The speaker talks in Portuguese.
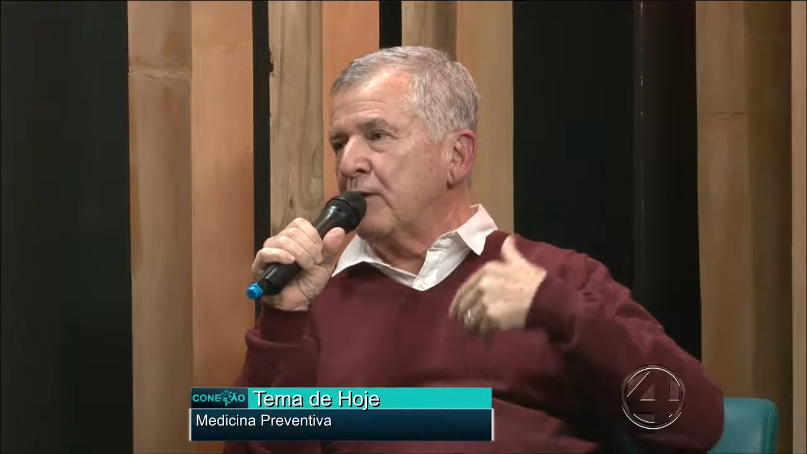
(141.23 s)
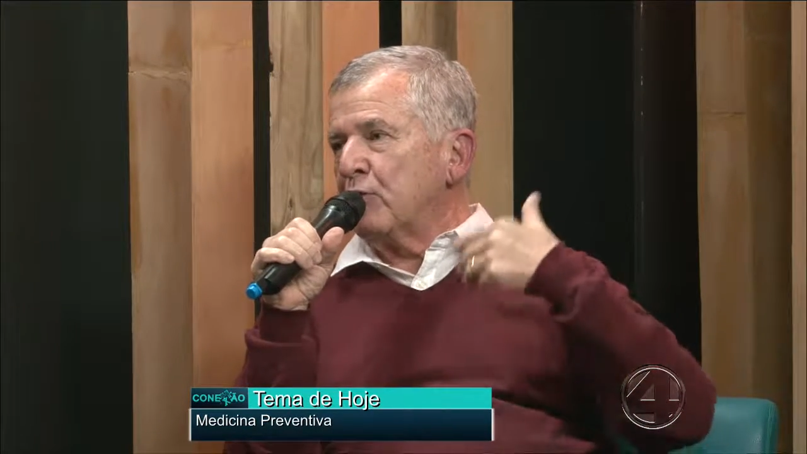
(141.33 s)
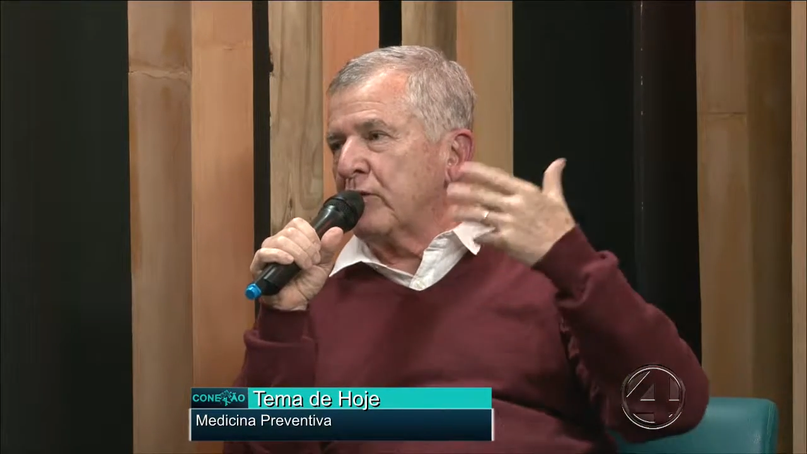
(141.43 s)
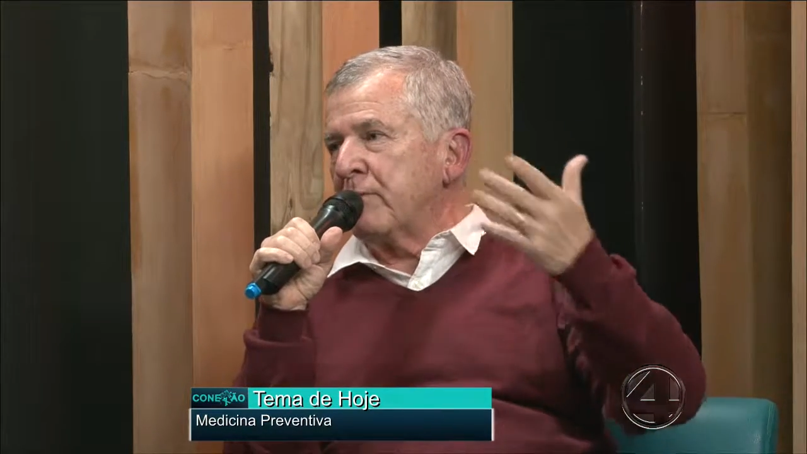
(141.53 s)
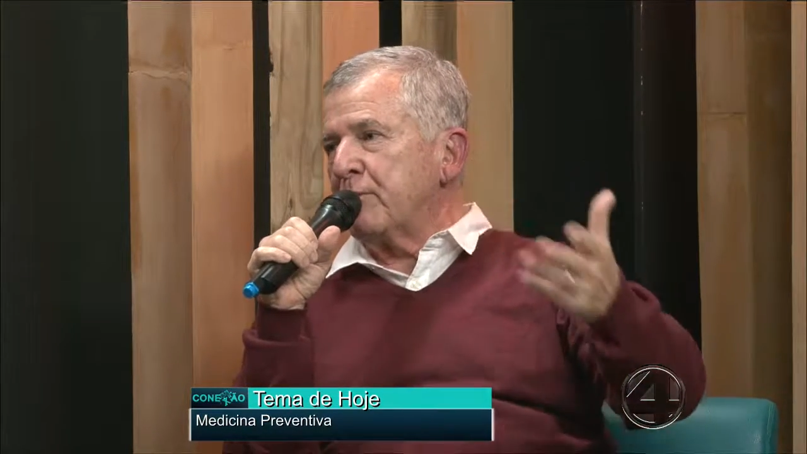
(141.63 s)

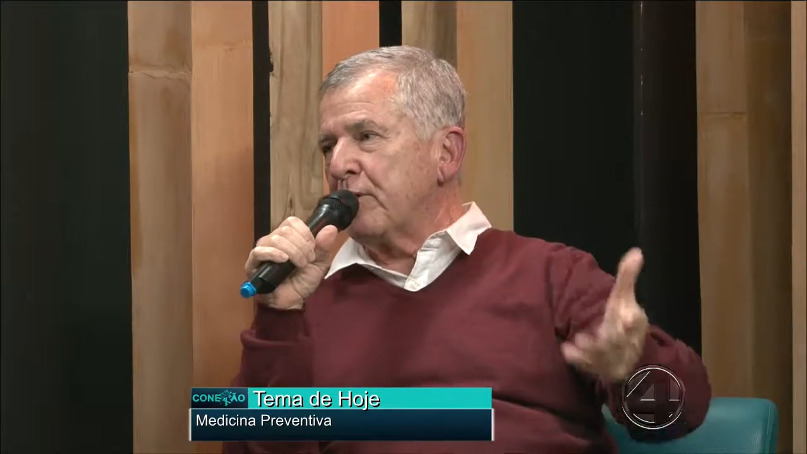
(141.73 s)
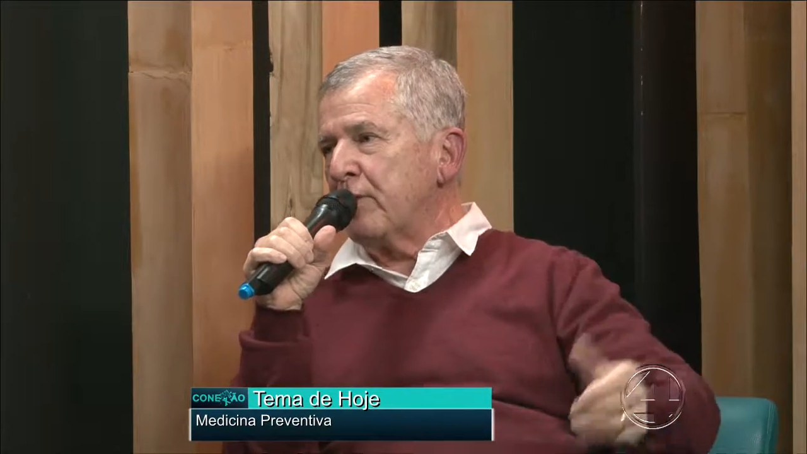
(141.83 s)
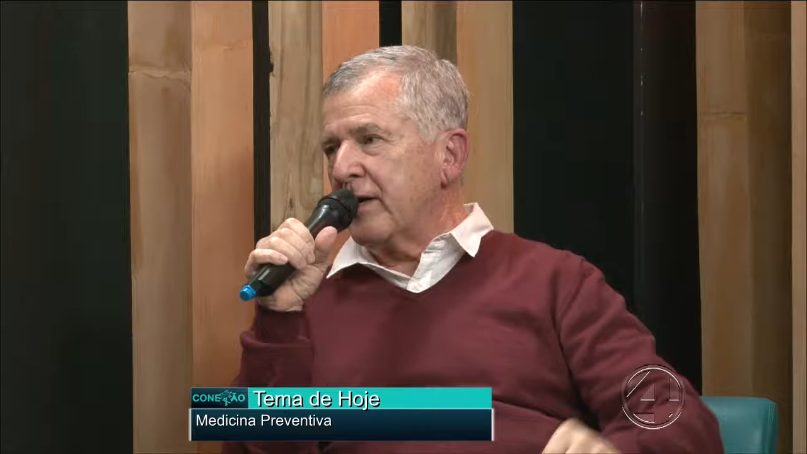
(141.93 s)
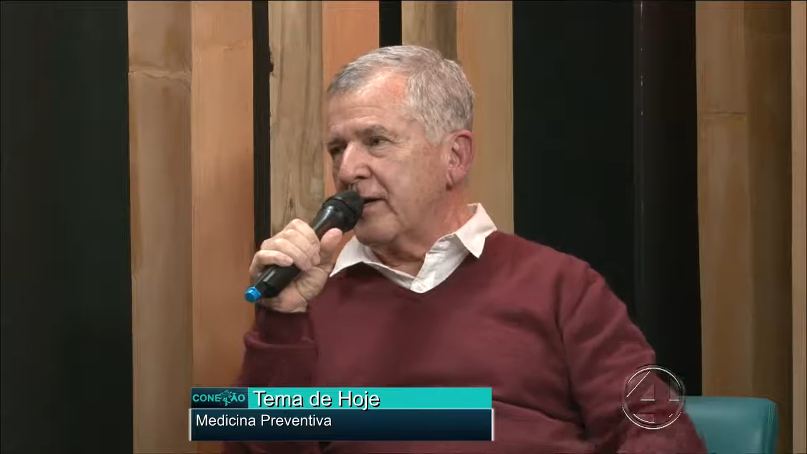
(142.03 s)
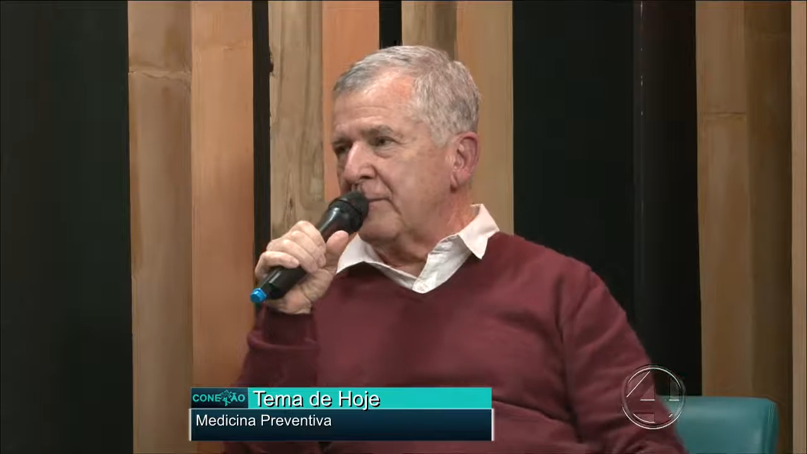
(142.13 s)
No tempo que
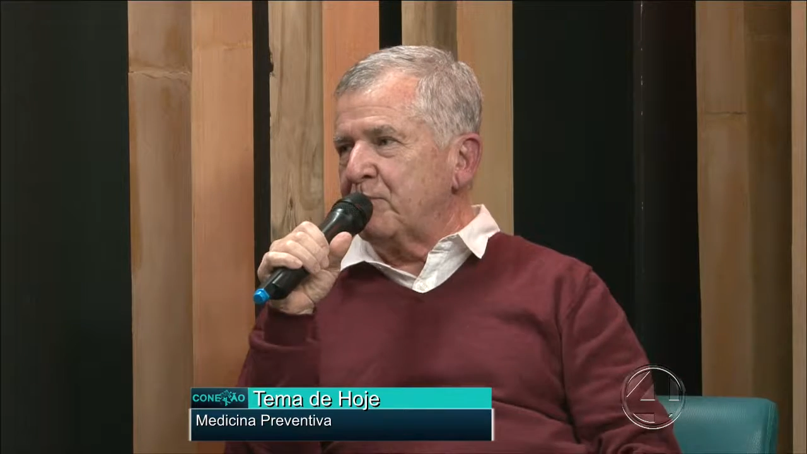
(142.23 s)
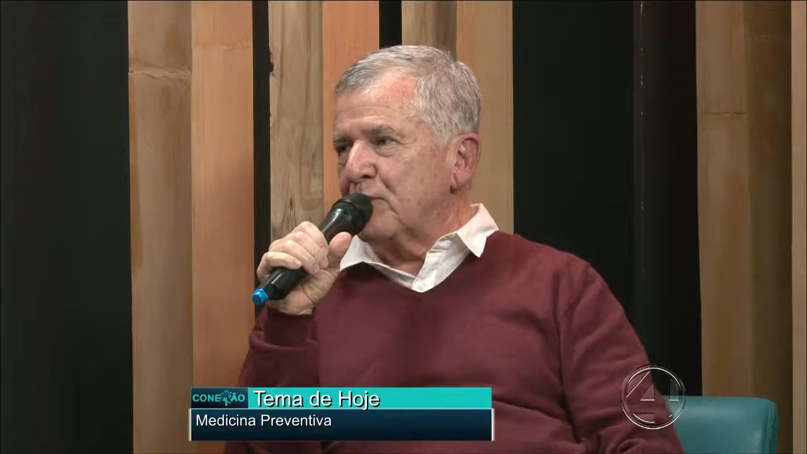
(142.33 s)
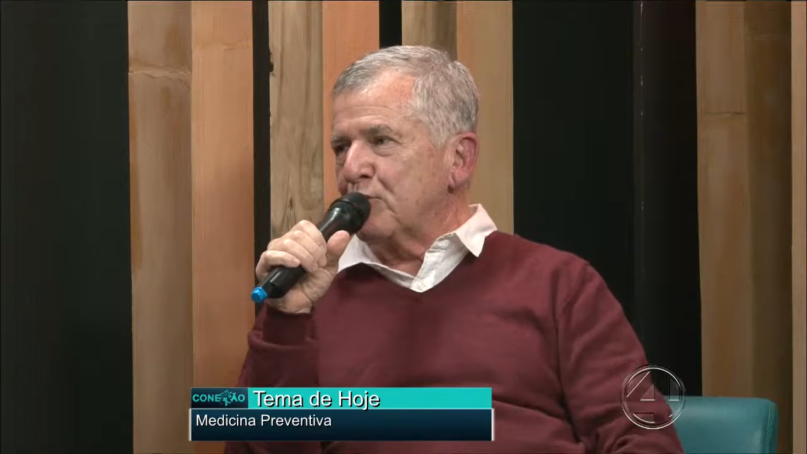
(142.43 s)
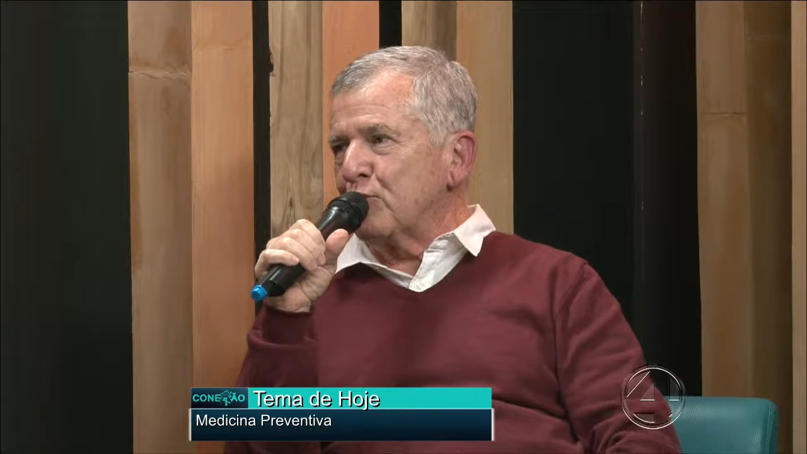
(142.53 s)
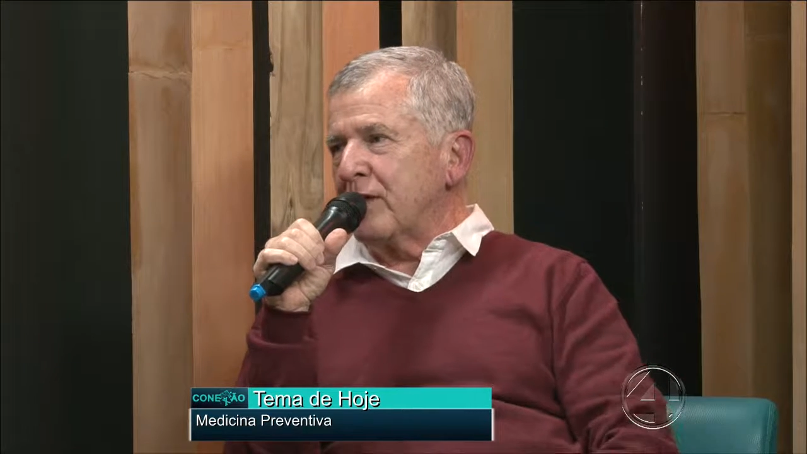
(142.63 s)
eu era
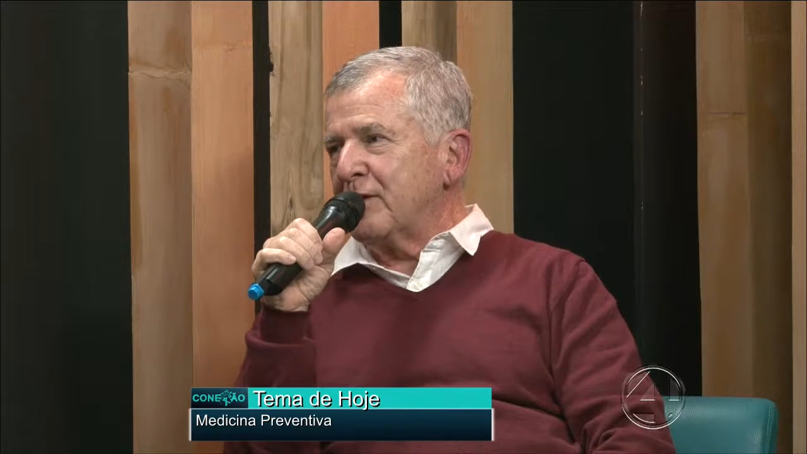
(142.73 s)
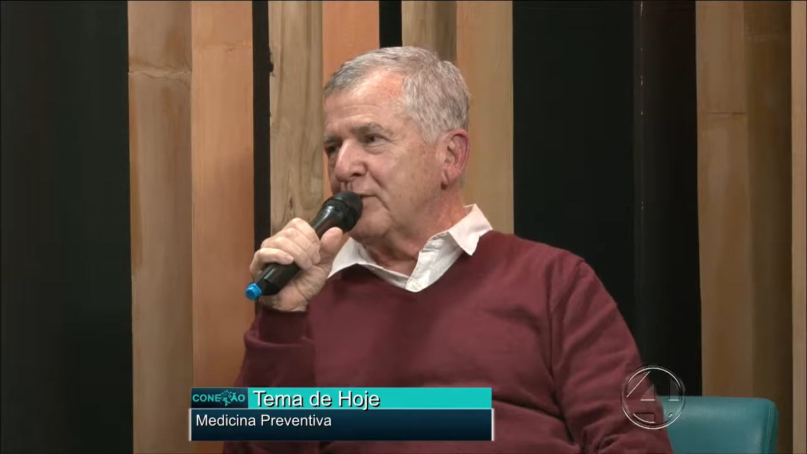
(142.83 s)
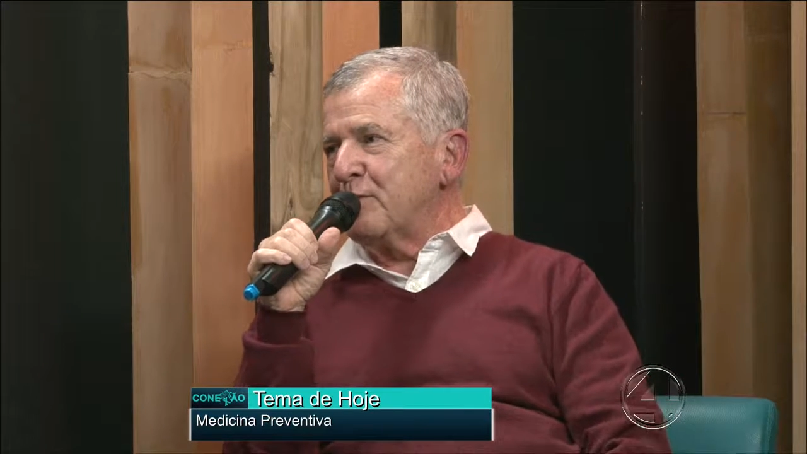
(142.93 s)
estudante